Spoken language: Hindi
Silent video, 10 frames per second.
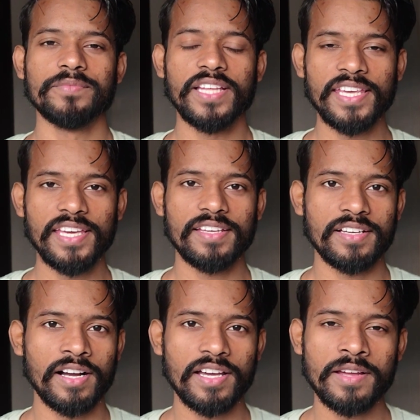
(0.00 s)
देखिए
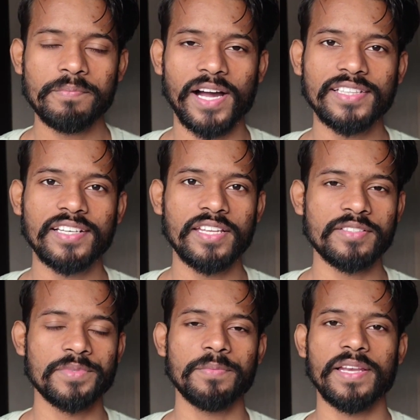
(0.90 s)
अगर हम बात करें
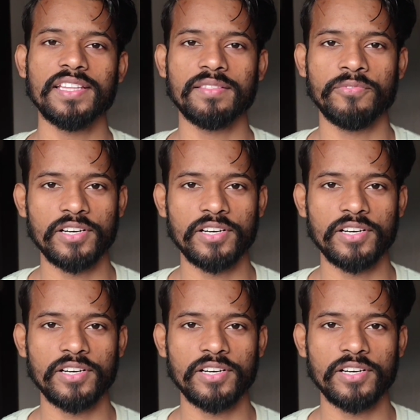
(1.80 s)
सबसे पहले